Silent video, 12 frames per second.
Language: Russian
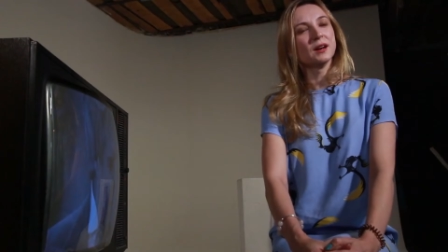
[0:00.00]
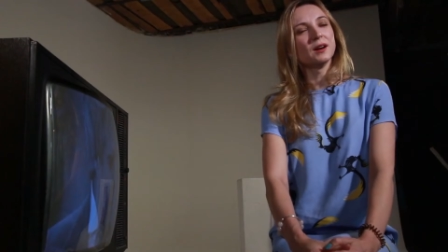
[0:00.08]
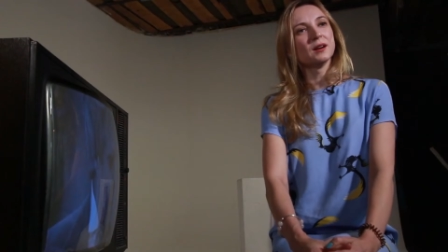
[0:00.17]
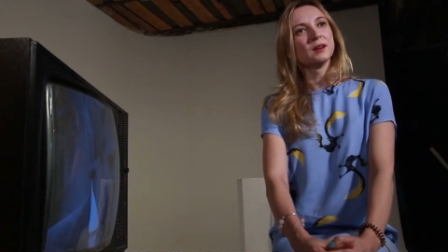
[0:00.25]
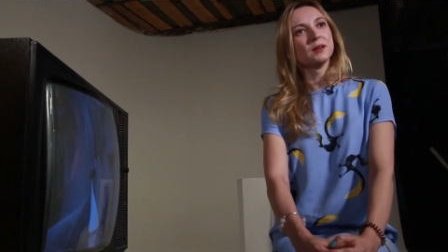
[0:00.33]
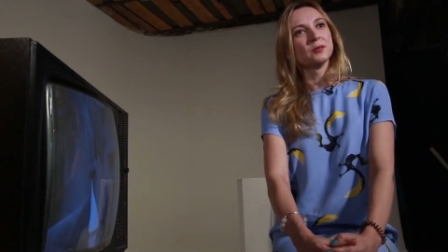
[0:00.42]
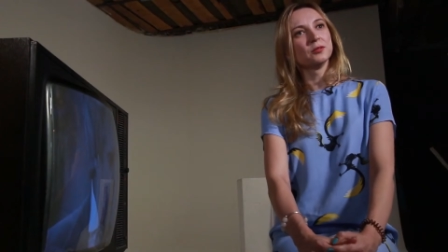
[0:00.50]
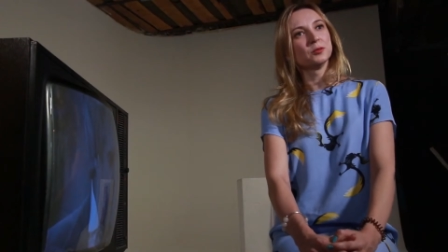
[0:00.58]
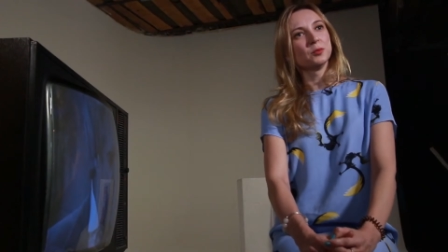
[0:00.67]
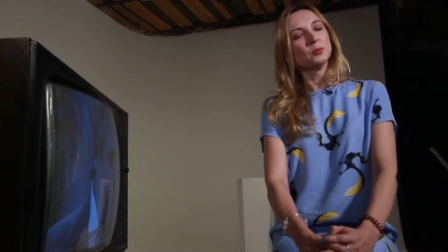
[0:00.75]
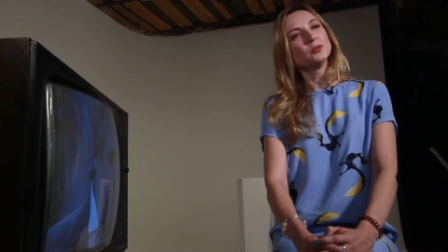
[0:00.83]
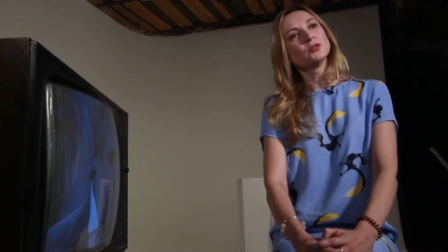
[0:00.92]
Я вот
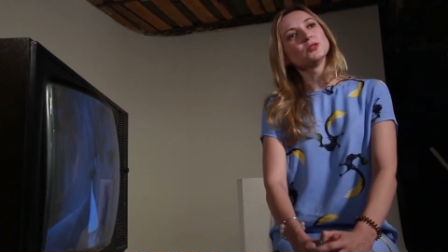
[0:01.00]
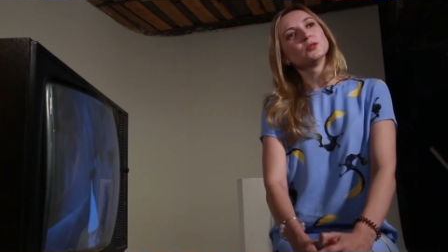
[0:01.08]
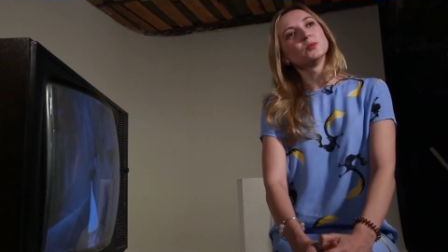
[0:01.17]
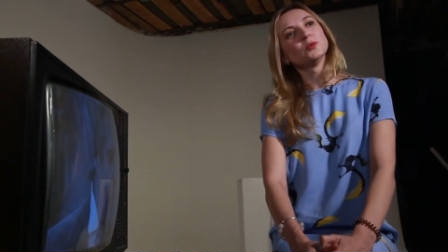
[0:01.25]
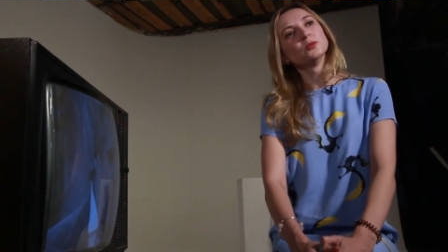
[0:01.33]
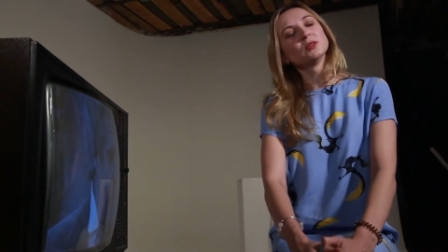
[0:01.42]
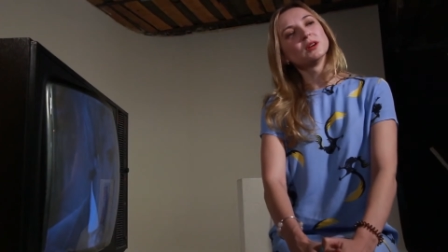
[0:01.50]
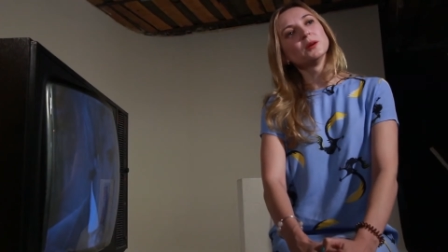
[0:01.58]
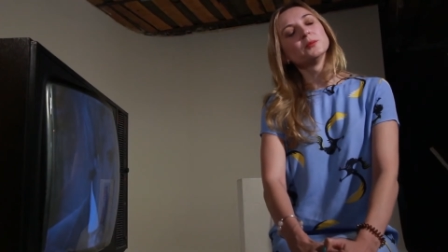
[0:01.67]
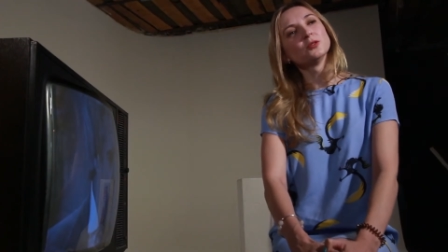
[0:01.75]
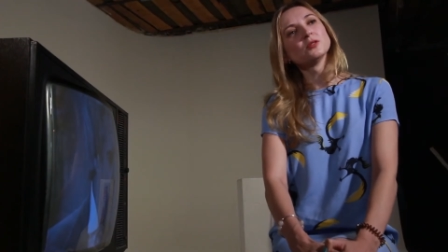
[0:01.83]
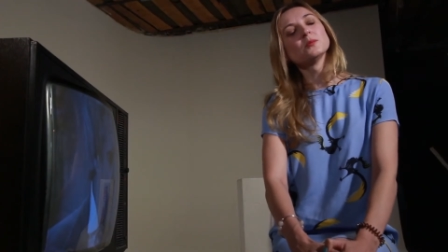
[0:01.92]
помню, что по
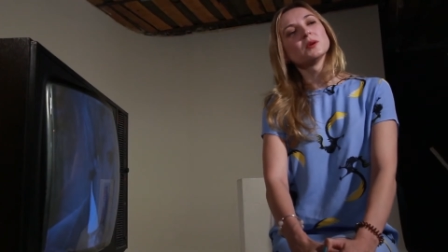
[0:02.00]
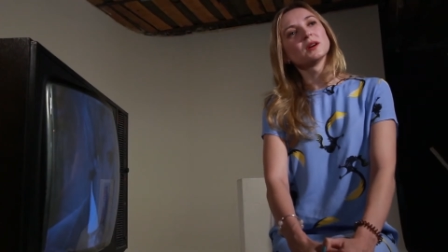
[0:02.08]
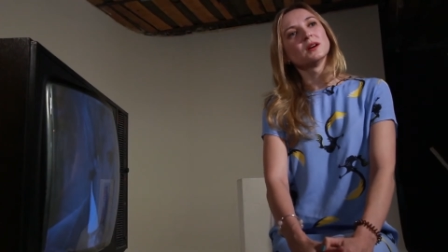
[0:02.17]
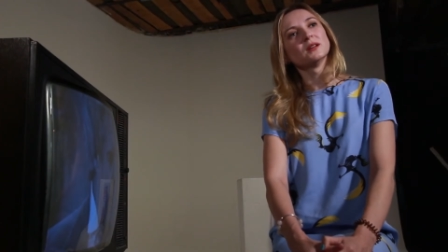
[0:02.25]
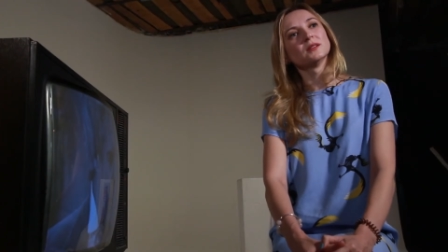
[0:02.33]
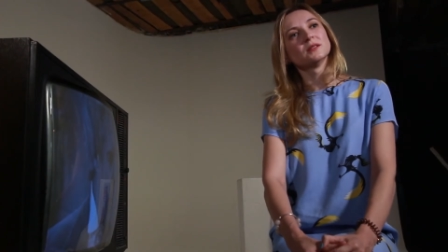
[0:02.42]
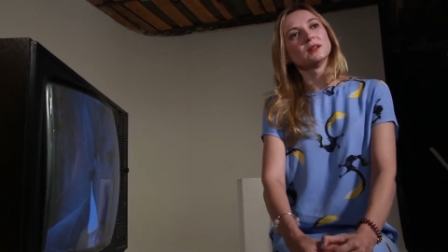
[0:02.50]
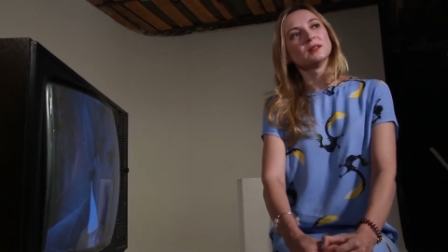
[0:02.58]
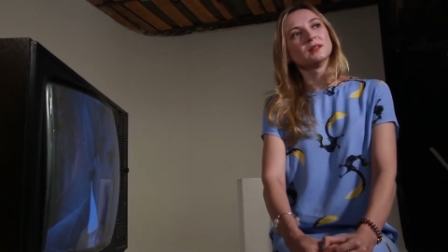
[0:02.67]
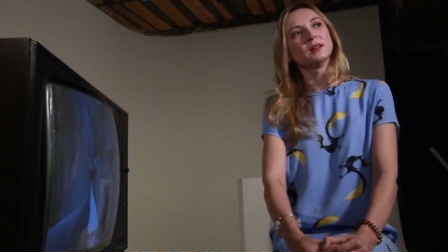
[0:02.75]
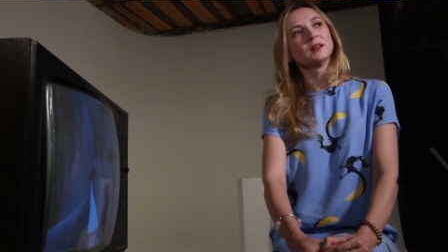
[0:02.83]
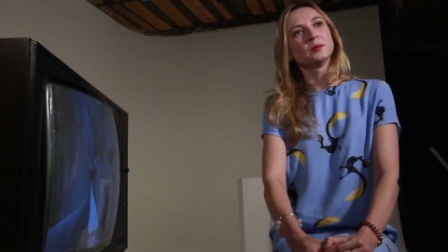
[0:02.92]
утрам тоже показывали
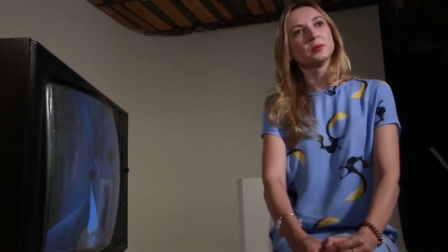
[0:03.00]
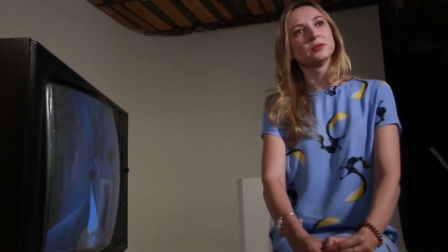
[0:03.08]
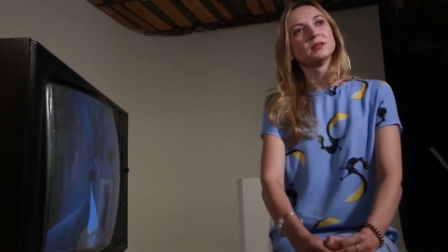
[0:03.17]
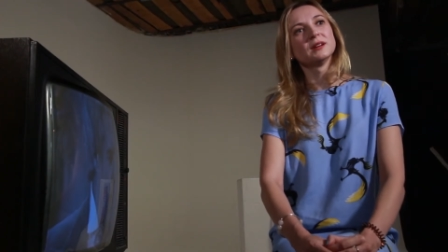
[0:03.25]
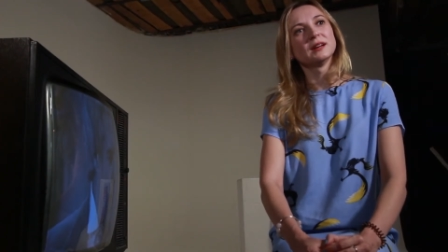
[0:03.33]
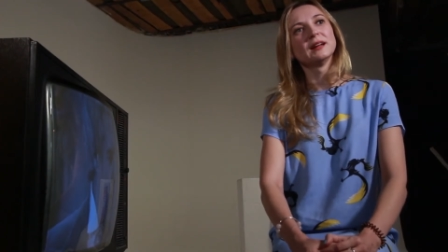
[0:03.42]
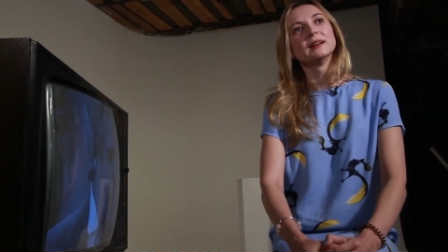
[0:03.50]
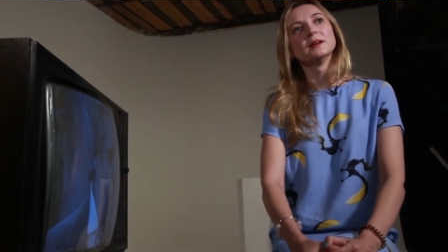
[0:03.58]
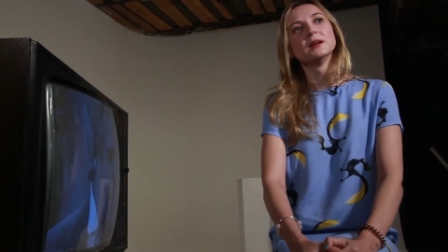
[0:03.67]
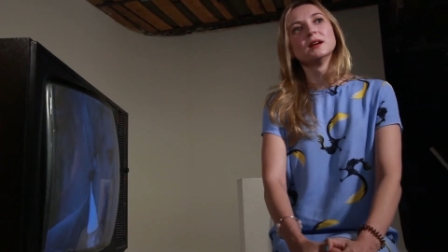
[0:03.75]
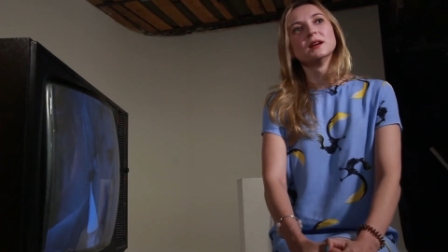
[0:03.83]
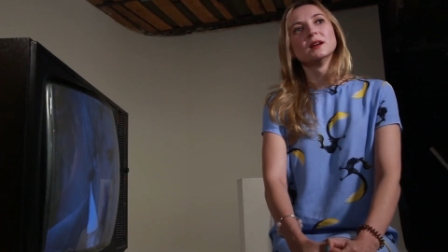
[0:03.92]
серии, повторяли.
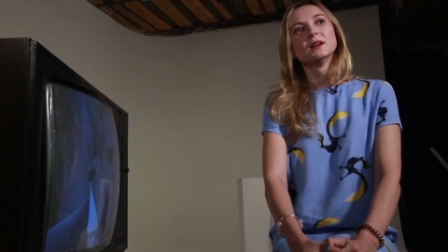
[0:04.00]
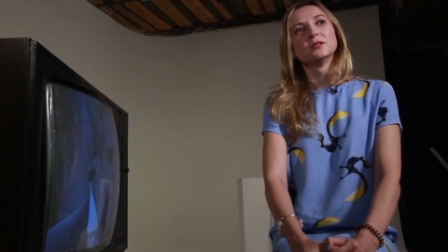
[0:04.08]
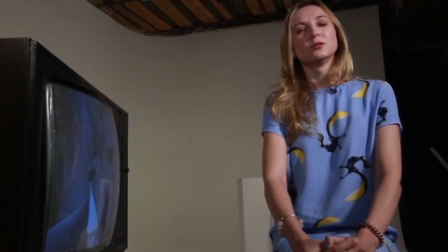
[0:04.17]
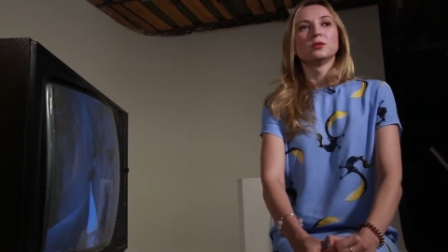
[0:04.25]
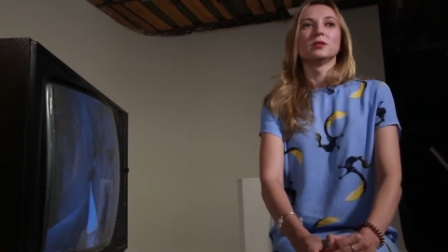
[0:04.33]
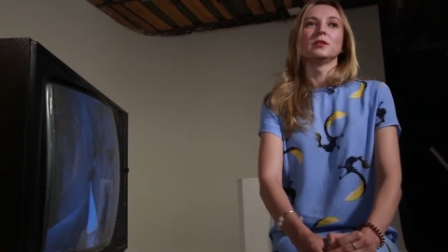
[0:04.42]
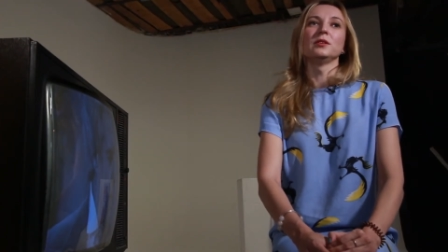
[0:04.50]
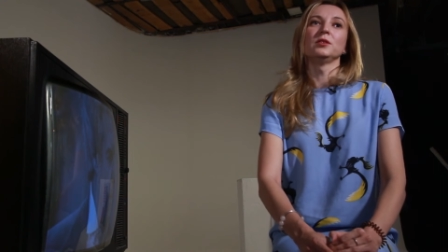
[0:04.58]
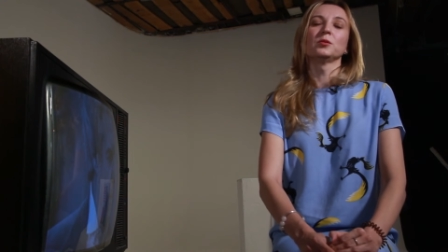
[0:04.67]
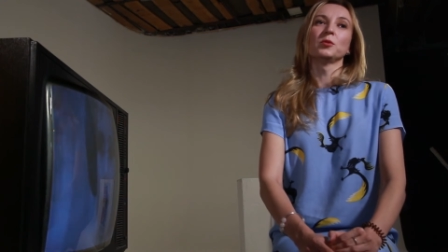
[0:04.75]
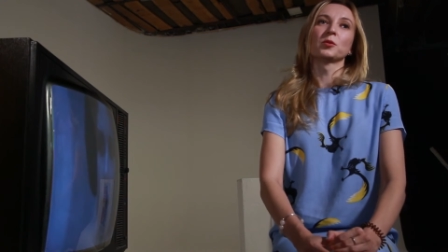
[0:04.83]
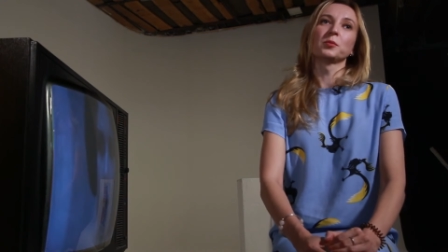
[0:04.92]
То есть если не
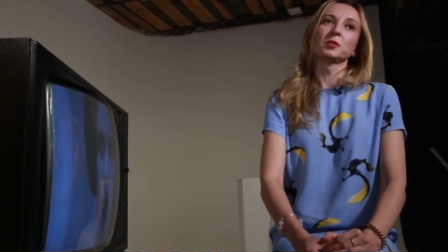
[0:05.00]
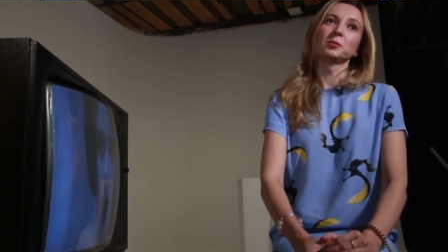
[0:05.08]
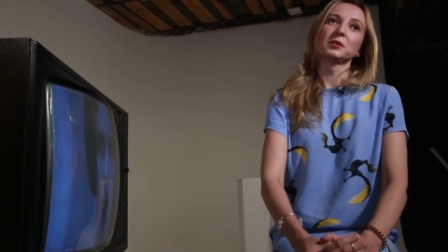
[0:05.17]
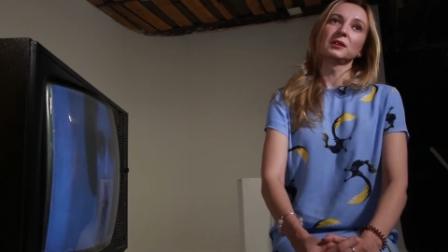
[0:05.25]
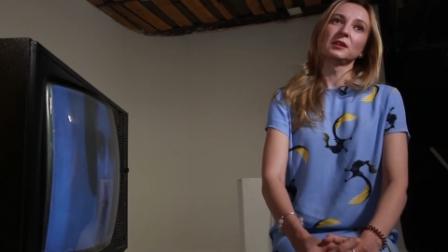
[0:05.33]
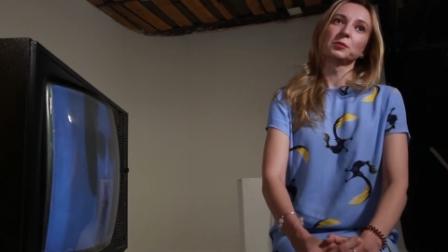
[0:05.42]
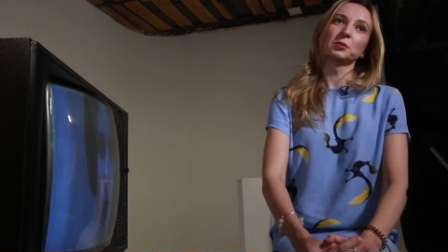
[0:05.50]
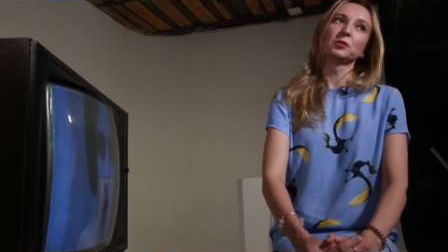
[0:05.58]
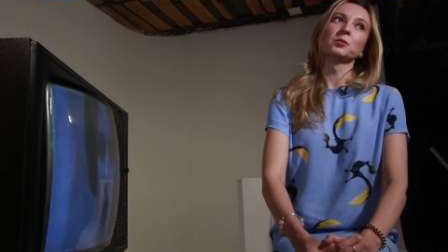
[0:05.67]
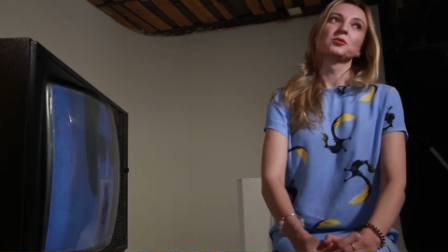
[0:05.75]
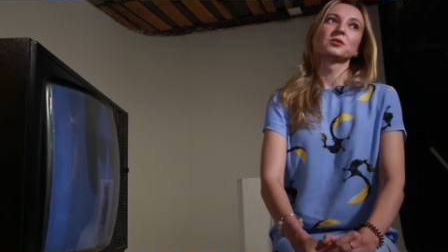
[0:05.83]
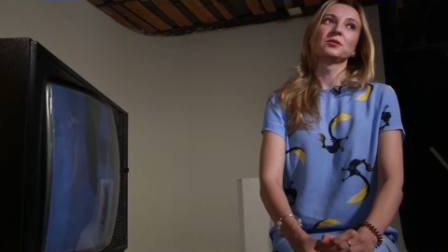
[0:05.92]
смог посмотреть,
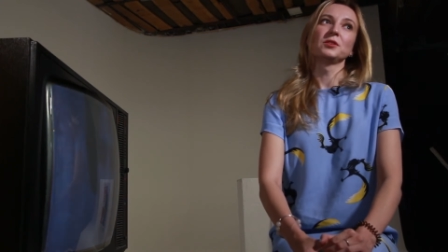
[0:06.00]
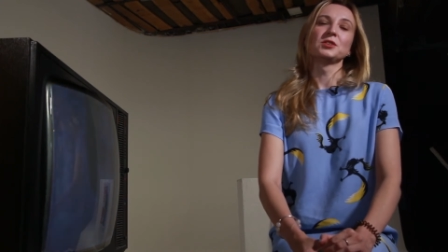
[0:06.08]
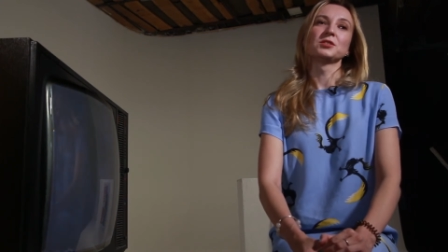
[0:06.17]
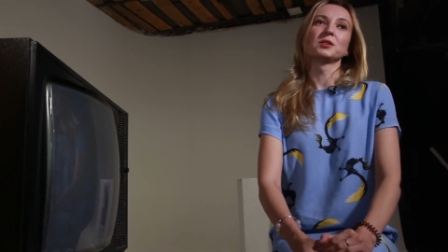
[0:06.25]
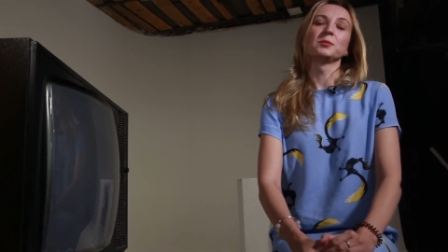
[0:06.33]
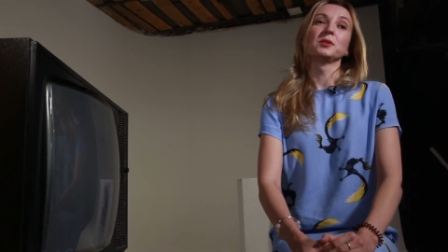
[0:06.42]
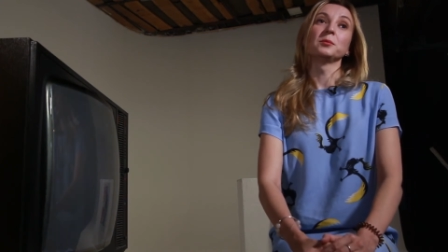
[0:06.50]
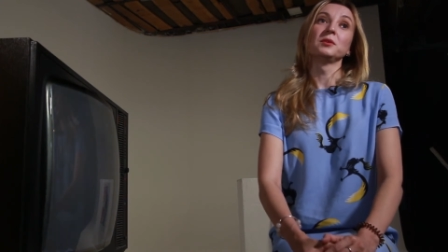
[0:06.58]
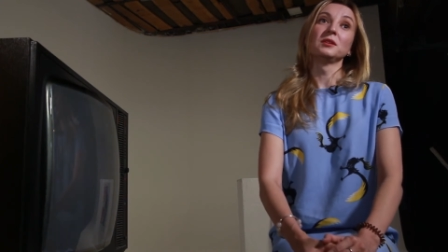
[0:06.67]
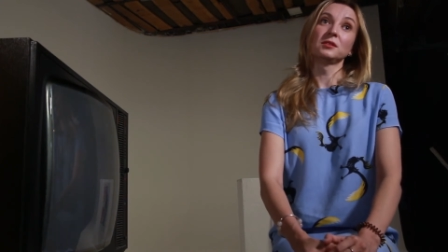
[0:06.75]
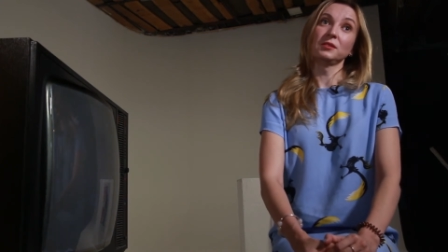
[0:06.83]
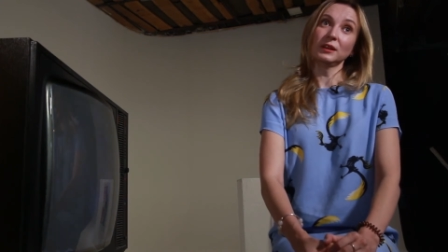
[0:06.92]
потому что вечером не
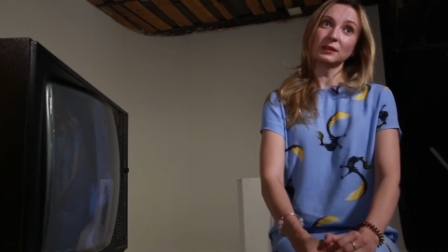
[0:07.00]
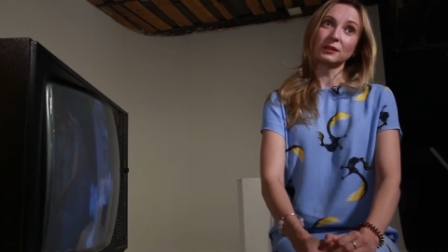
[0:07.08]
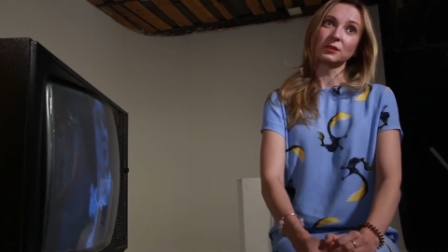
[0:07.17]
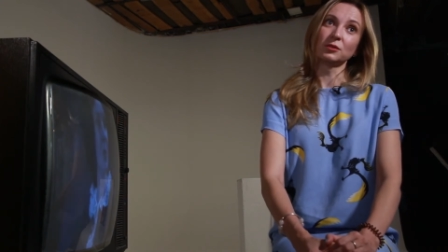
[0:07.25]
было света,